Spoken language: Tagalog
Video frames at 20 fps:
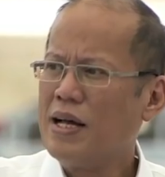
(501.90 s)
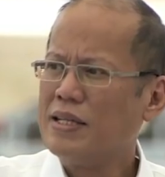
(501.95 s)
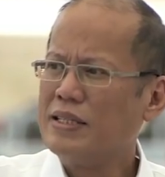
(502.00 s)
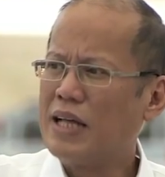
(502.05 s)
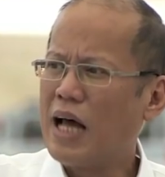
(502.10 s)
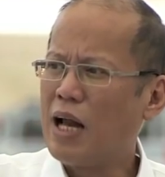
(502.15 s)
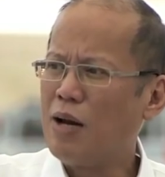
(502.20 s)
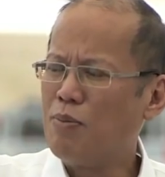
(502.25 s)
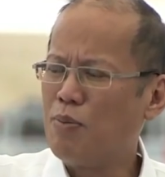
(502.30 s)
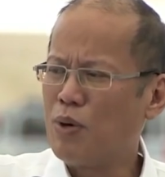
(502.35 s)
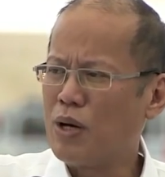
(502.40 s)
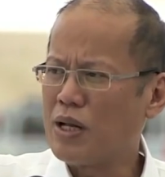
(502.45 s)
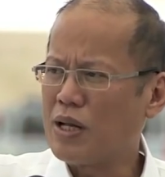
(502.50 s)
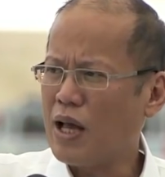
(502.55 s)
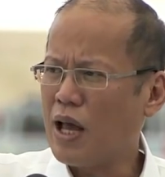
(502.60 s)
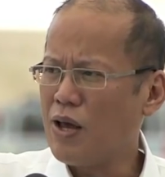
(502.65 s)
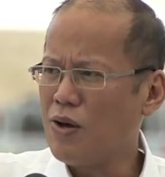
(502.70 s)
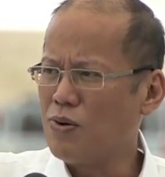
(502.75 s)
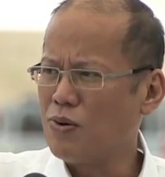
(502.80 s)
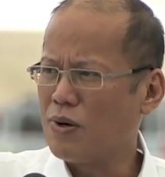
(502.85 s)
dahil mulat
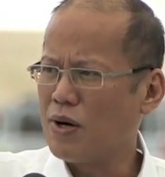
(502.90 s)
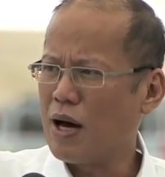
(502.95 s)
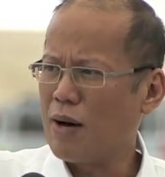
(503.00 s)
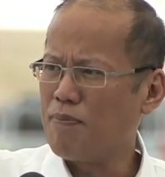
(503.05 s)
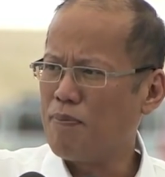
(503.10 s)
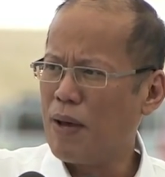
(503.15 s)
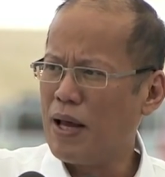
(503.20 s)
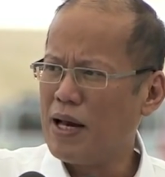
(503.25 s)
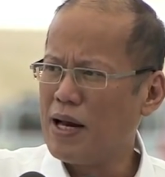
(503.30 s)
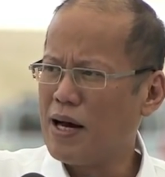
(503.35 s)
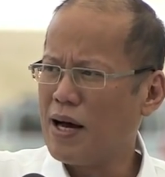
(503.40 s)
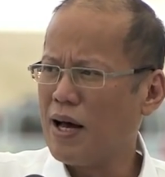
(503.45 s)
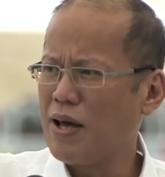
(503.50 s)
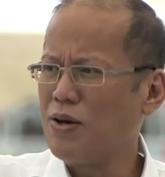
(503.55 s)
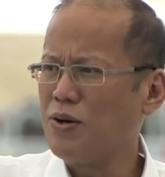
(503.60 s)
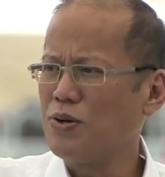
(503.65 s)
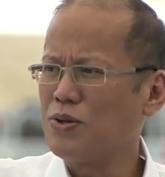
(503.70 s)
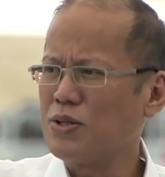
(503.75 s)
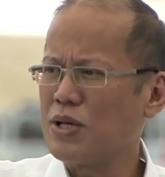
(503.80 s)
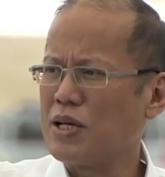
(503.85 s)
kayo, kabilang
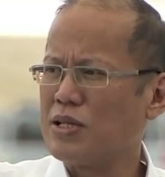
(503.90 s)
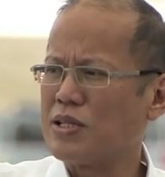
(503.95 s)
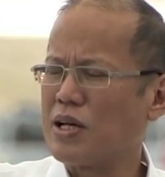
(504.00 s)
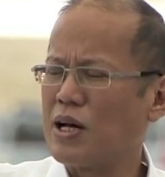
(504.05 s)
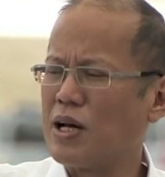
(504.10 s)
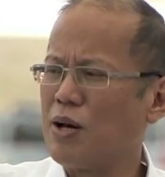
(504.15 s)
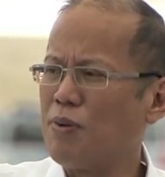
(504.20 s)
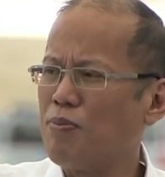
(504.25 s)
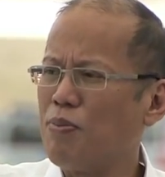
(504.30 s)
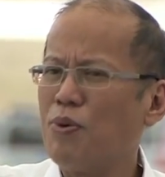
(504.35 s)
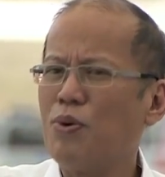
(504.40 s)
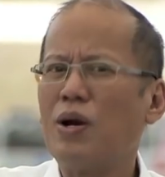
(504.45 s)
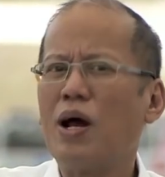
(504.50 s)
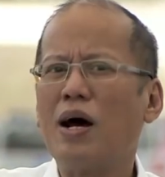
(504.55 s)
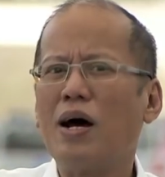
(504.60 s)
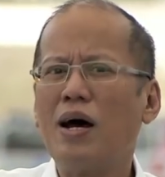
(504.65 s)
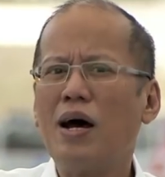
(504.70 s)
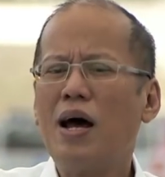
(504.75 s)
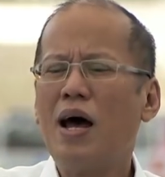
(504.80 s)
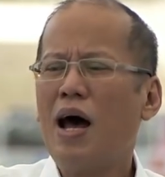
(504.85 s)
kayo sa isang
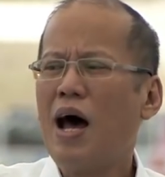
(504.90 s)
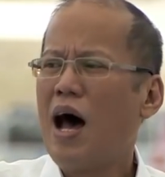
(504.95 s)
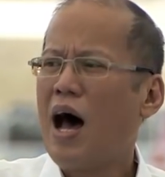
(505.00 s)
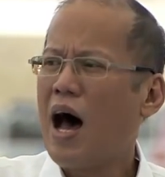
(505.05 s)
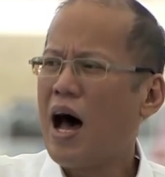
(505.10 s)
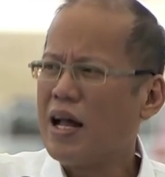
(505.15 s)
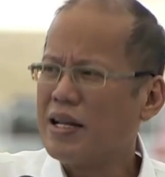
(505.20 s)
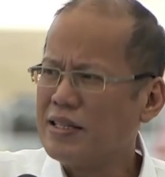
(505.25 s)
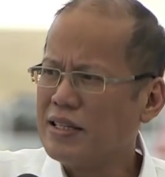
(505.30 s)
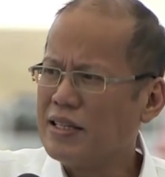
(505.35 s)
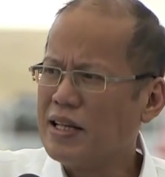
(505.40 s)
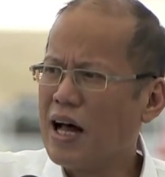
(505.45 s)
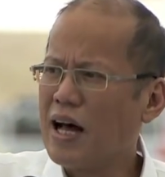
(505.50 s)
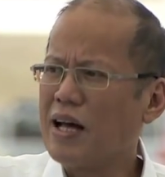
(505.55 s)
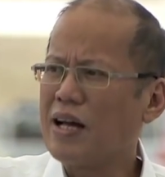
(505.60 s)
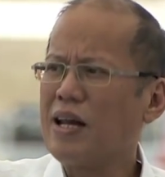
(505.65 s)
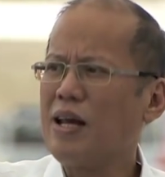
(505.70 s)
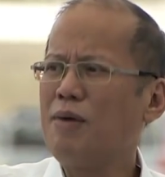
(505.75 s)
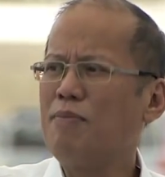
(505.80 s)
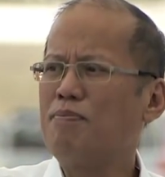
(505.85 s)
lipunang
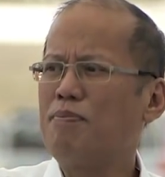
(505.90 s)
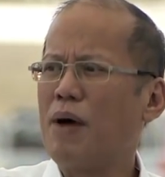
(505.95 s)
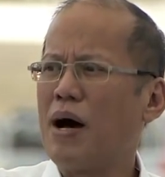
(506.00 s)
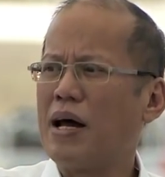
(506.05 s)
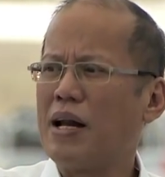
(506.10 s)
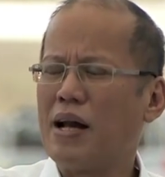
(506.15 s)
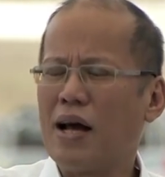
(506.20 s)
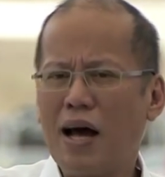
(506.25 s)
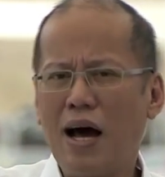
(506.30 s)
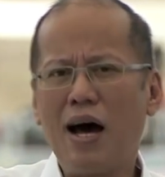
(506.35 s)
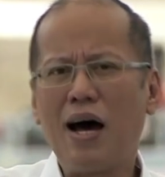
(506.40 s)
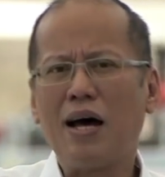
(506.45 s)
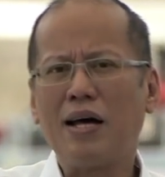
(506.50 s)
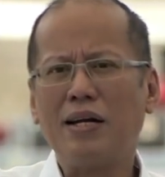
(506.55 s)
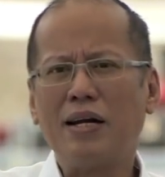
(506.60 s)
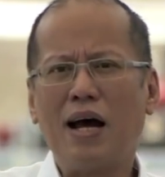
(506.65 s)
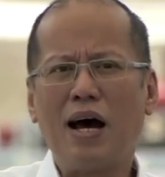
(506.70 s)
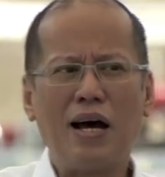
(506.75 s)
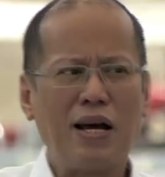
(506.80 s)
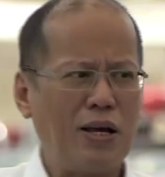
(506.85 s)
handaring
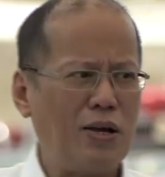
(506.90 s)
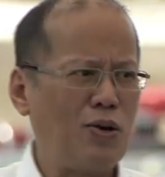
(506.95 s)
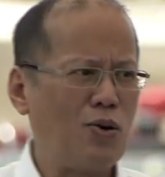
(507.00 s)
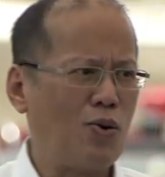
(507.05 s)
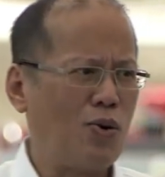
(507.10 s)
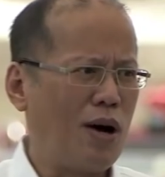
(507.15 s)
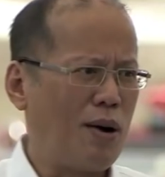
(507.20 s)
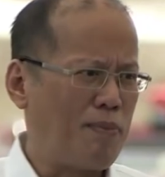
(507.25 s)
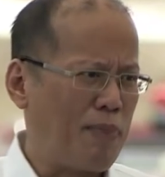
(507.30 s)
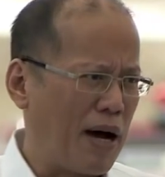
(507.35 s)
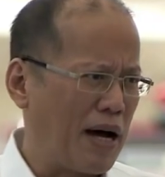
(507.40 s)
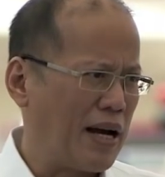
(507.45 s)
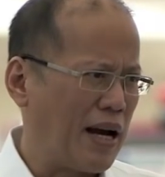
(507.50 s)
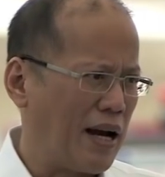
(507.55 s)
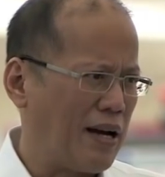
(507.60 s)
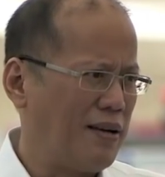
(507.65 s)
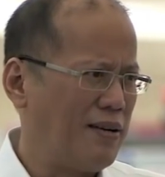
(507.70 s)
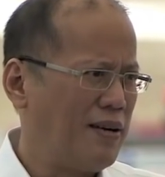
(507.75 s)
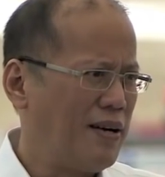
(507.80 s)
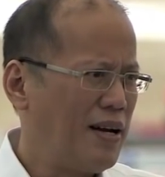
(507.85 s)
pangalagaan ang inyong kapakanan.